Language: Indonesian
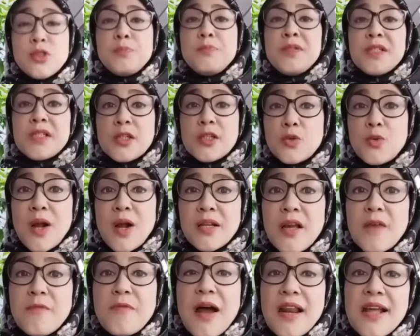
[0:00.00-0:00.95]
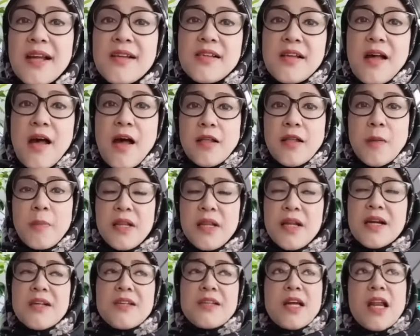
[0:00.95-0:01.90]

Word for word: spiritualnya Vanessa tapi dengan